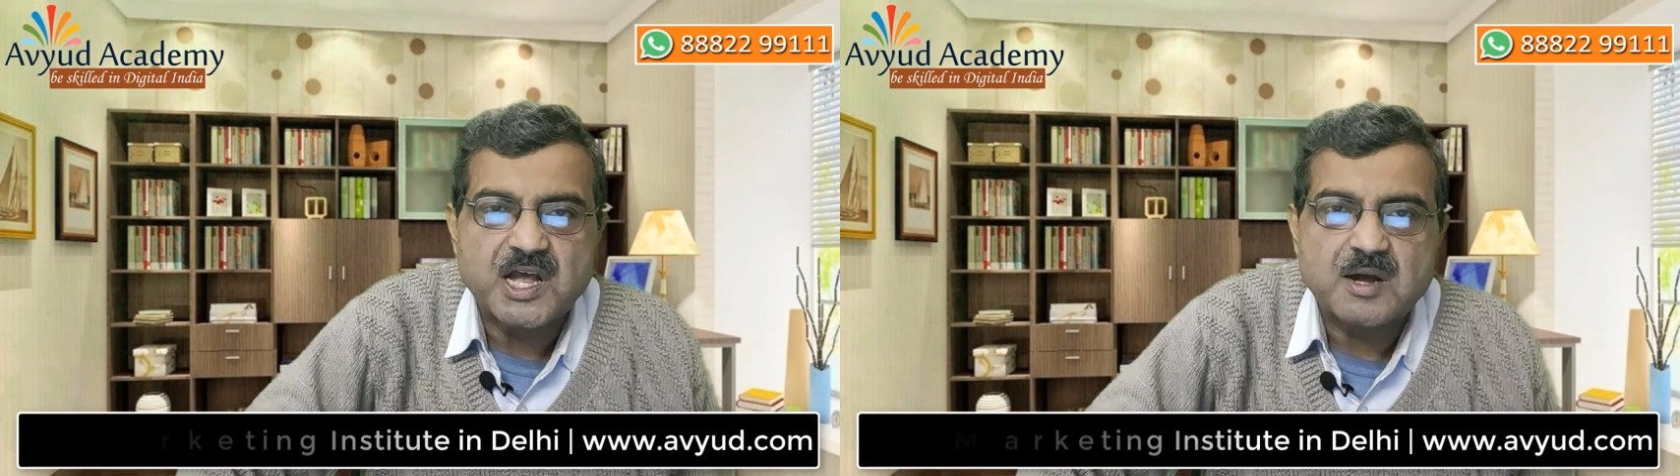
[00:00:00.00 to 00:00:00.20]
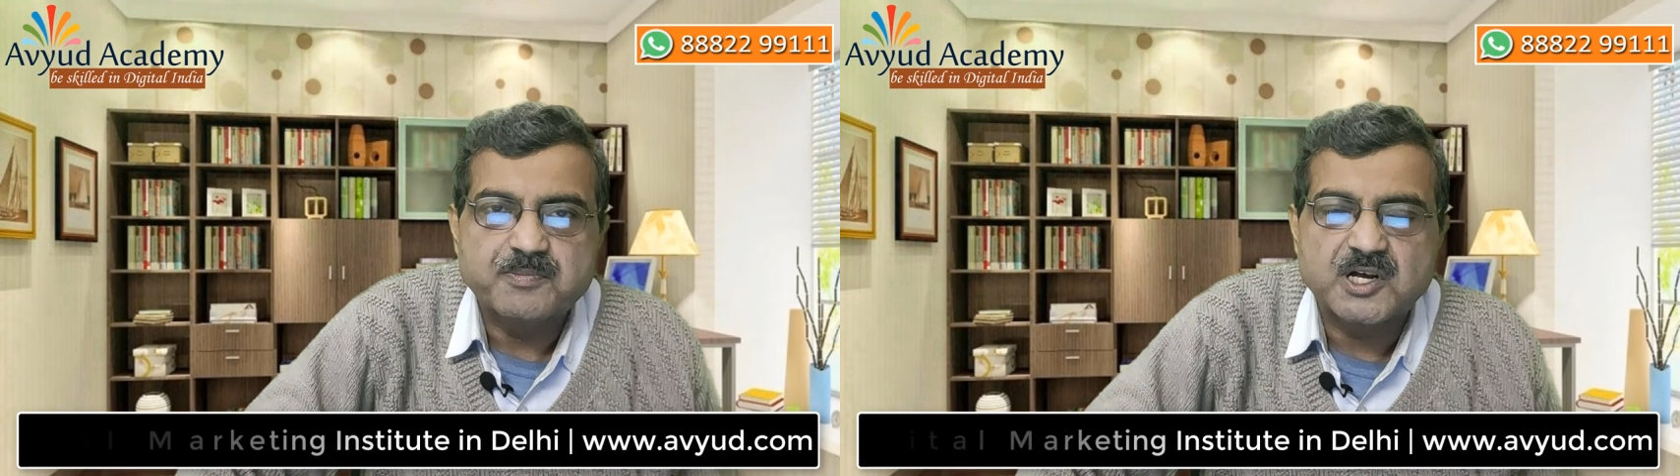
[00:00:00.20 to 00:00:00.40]
मैं
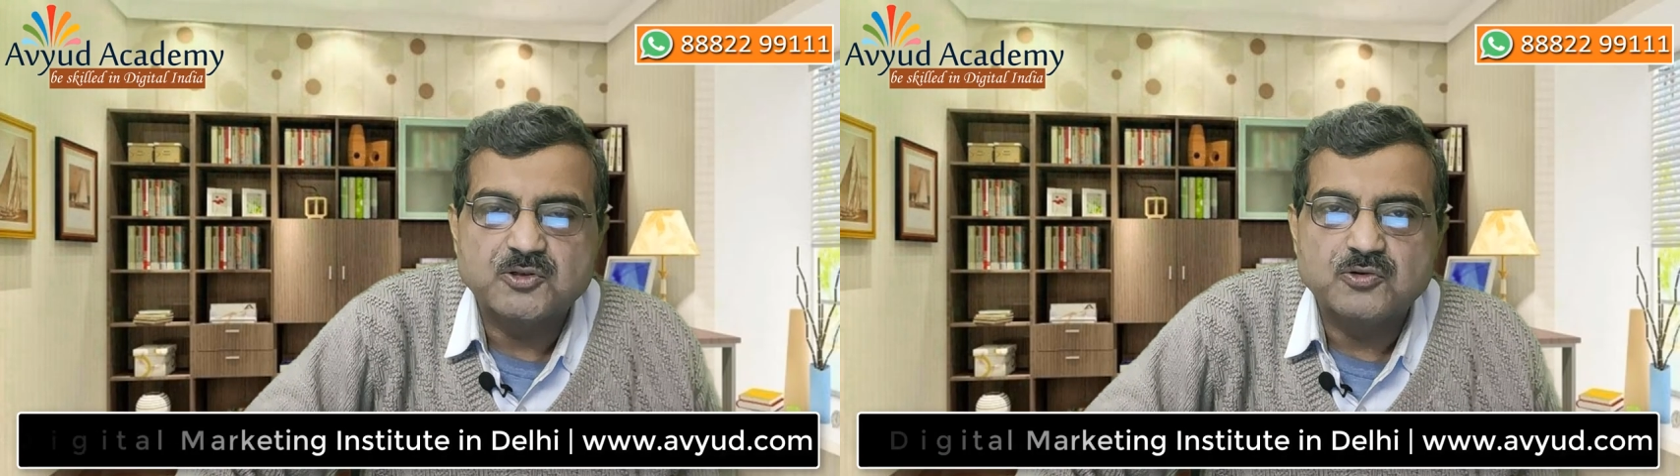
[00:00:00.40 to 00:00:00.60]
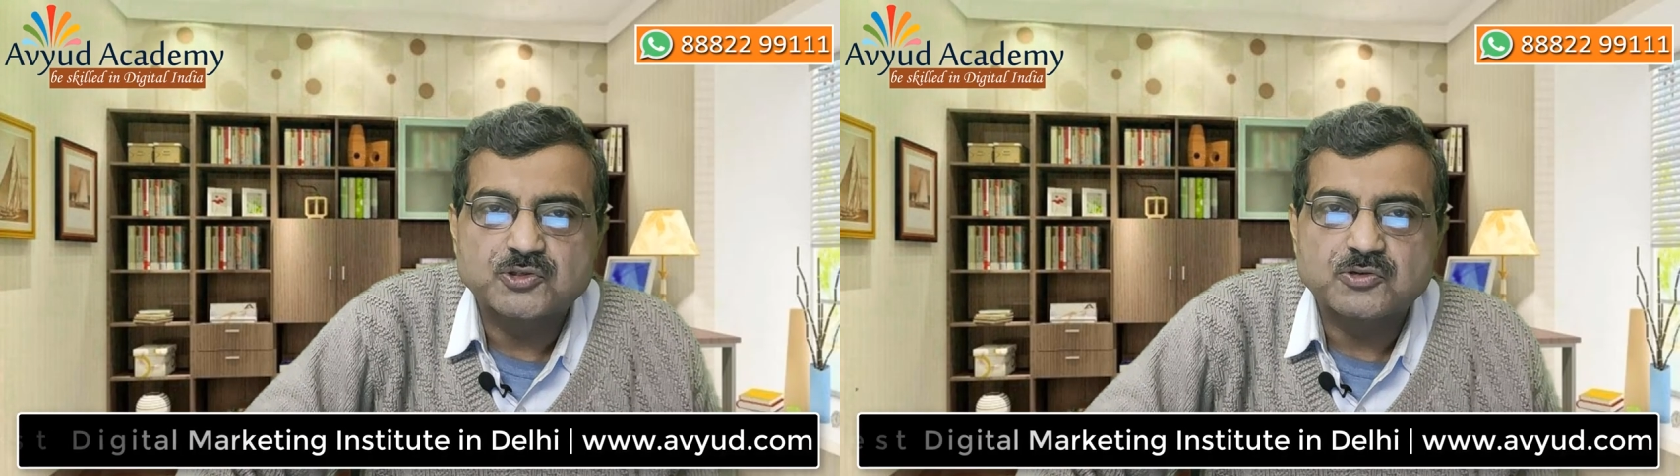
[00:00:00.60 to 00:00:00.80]
आपका
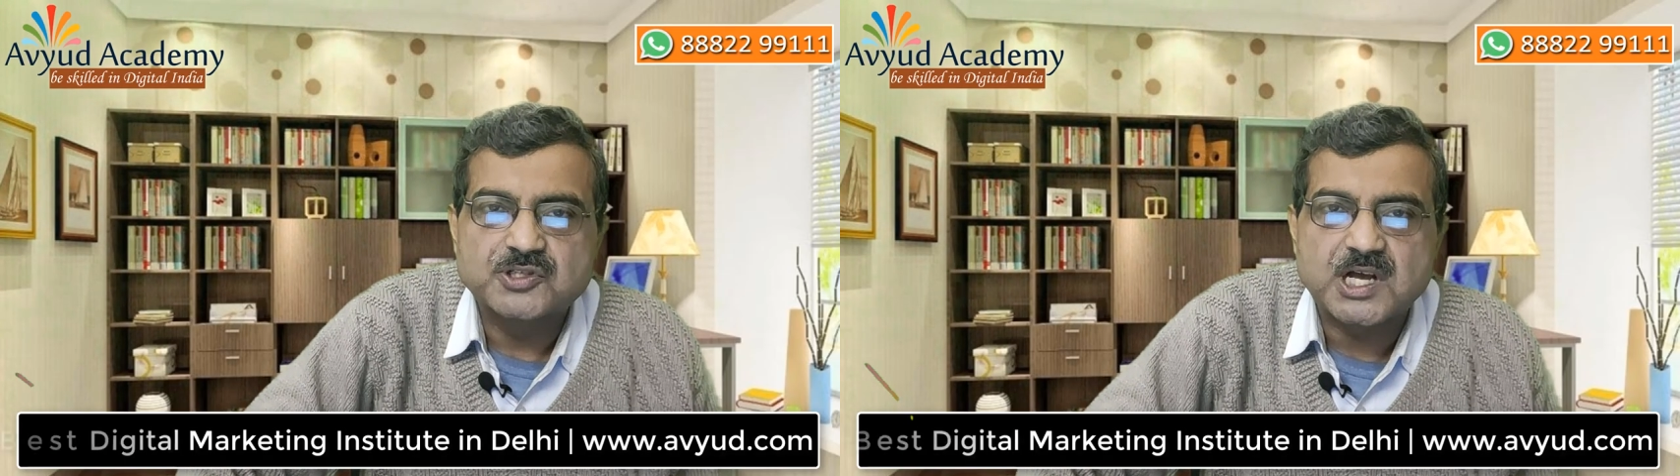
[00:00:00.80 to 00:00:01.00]
दोस्त और